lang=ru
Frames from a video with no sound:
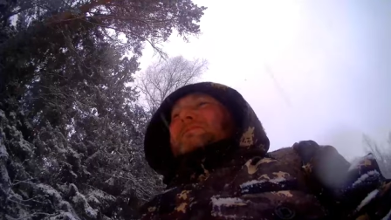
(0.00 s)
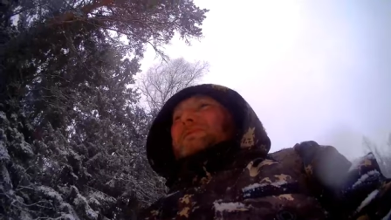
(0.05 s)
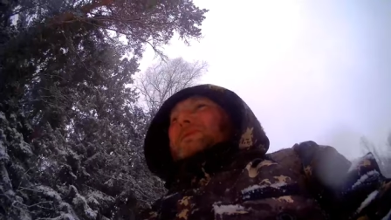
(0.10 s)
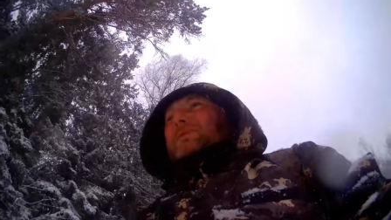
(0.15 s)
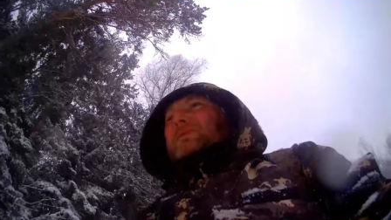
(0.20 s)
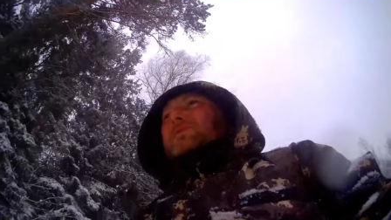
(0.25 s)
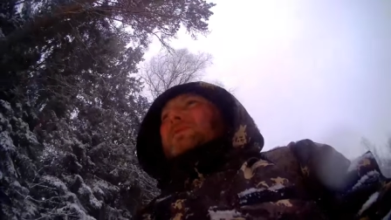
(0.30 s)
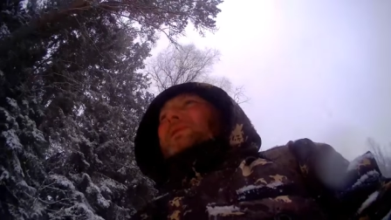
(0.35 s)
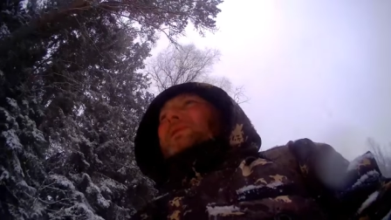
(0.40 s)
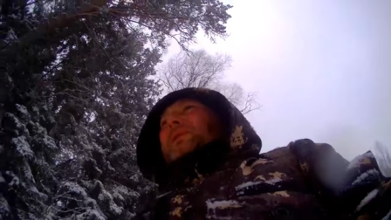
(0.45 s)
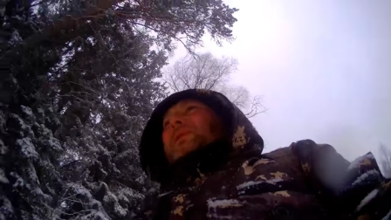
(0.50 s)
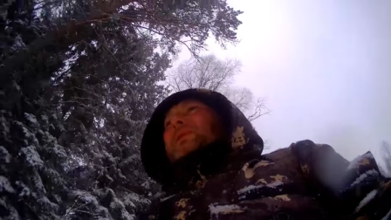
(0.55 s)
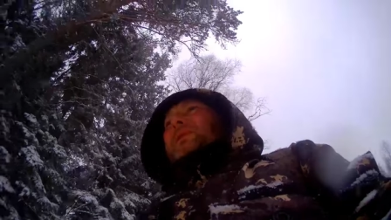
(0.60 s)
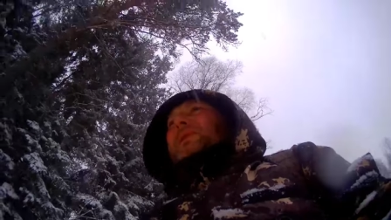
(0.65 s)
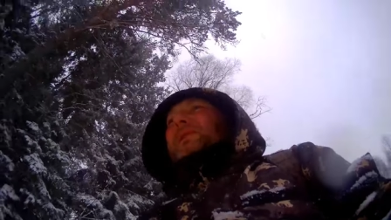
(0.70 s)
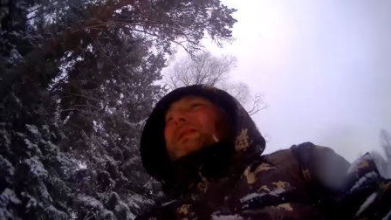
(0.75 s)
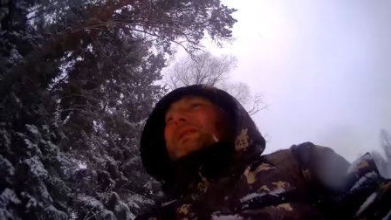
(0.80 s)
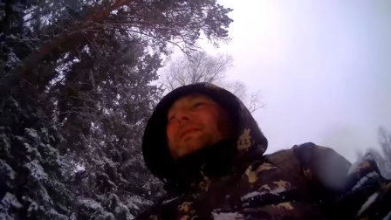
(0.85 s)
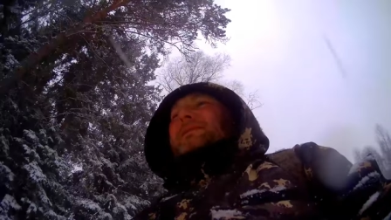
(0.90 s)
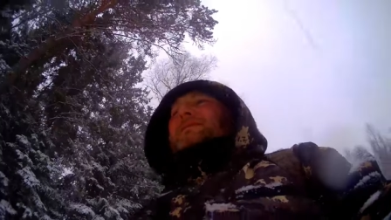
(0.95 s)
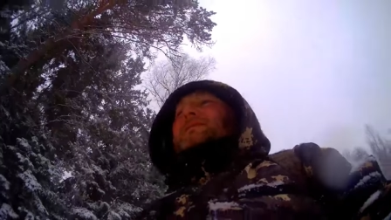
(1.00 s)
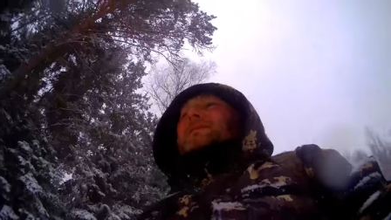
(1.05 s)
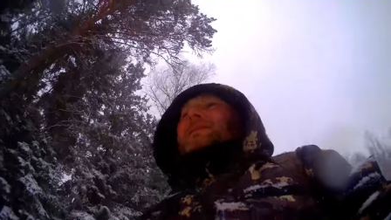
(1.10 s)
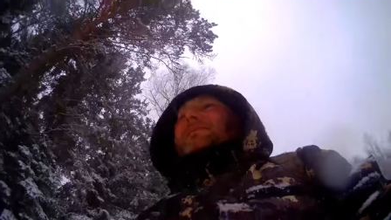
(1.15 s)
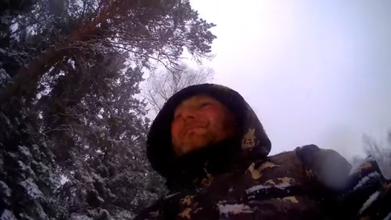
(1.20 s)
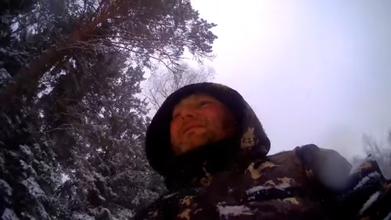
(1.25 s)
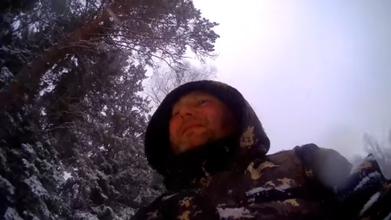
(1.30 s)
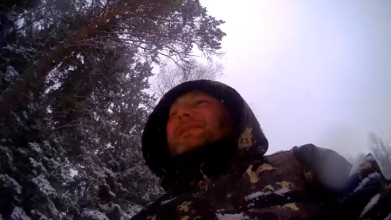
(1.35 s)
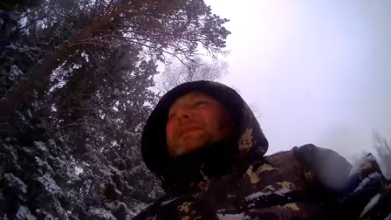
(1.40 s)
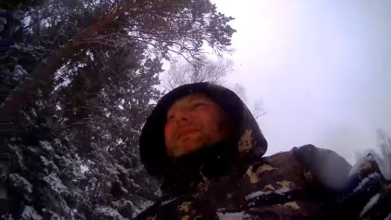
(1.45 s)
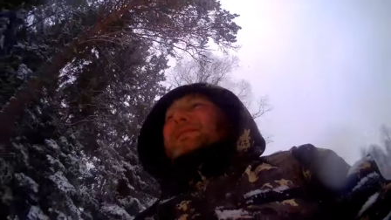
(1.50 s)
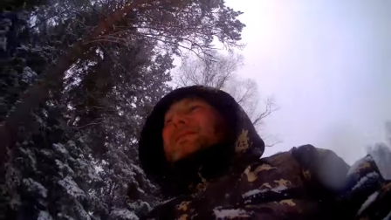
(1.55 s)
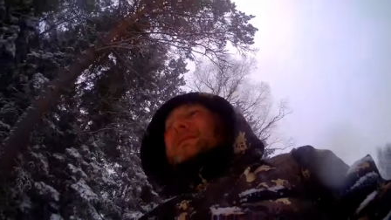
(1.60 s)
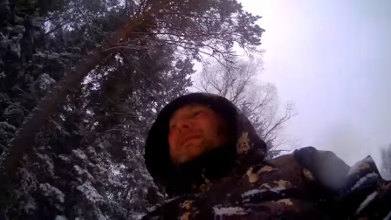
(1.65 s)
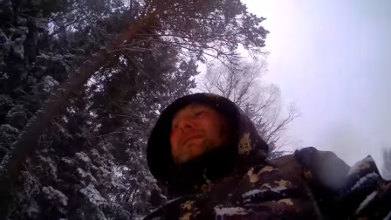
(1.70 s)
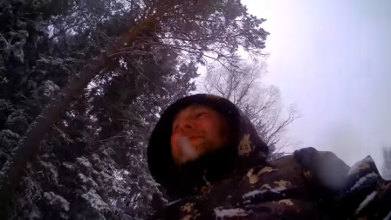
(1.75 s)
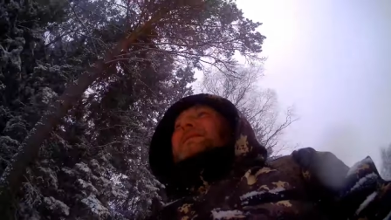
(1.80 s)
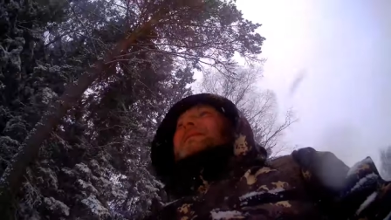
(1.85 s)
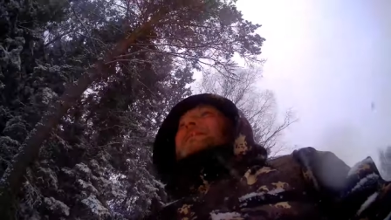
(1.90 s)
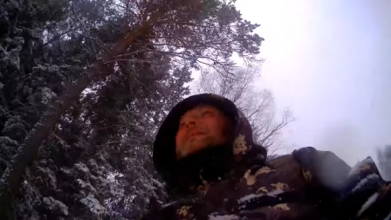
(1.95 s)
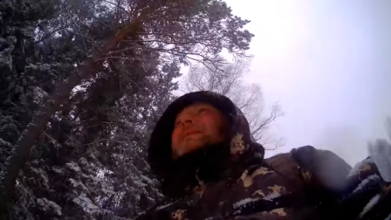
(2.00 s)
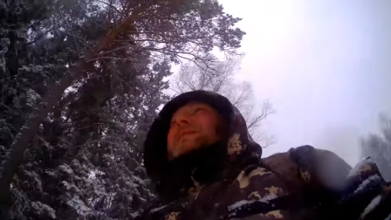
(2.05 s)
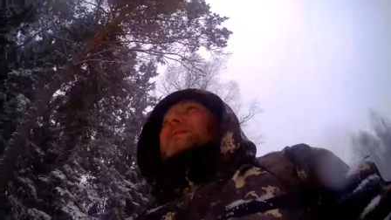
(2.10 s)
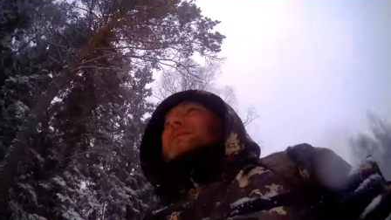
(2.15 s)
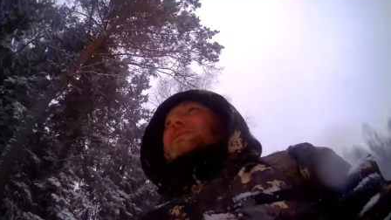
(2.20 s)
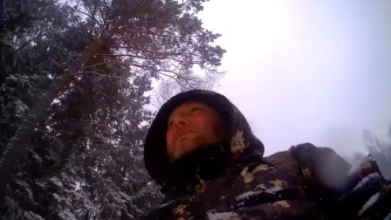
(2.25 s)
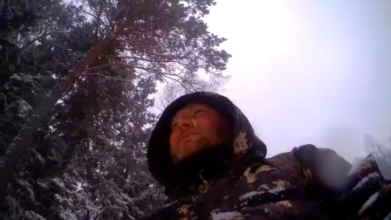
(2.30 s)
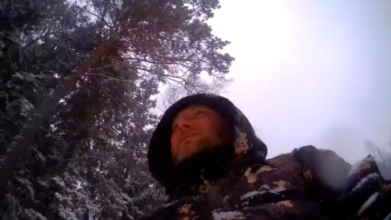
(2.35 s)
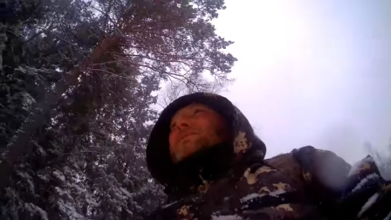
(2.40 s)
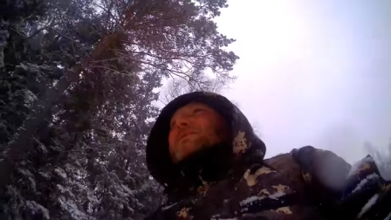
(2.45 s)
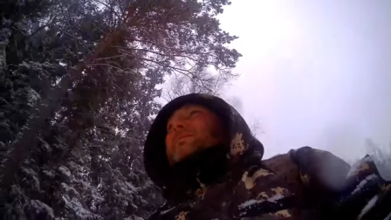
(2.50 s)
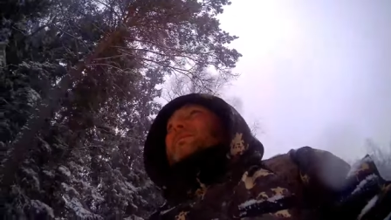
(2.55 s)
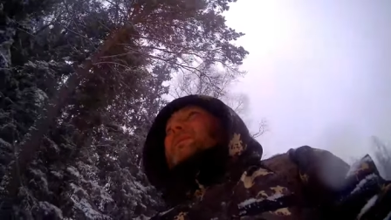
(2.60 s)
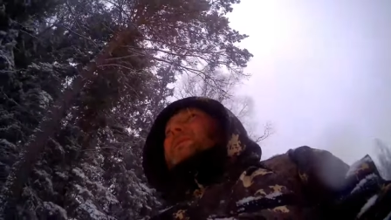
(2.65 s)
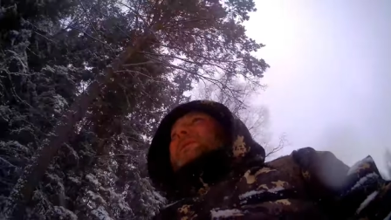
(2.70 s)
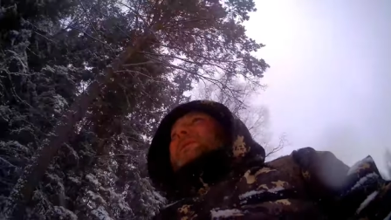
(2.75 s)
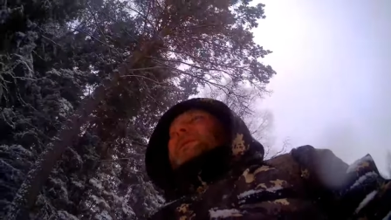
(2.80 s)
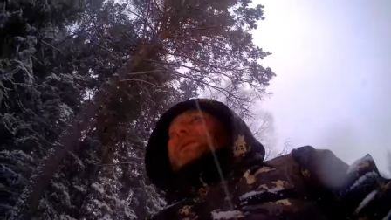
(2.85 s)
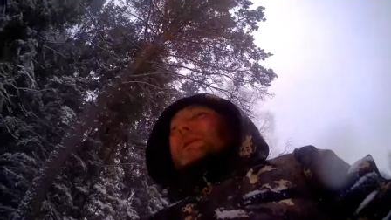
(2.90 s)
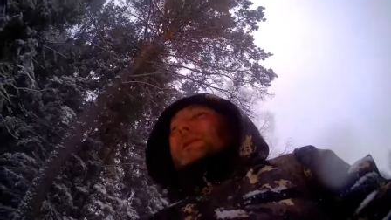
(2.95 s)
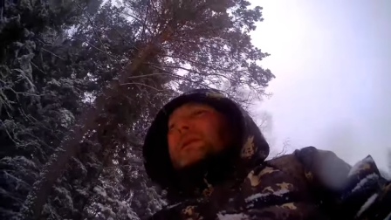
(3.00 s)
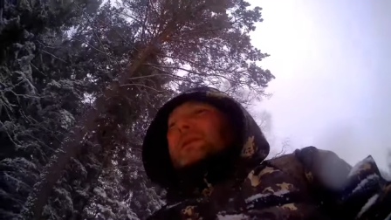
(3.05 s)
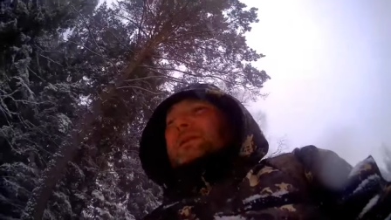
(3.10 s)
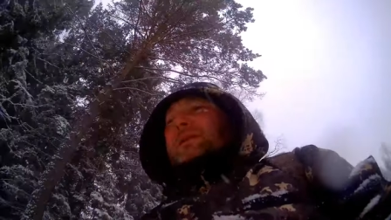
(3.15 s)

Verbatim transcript: весной, идя в лес в теплые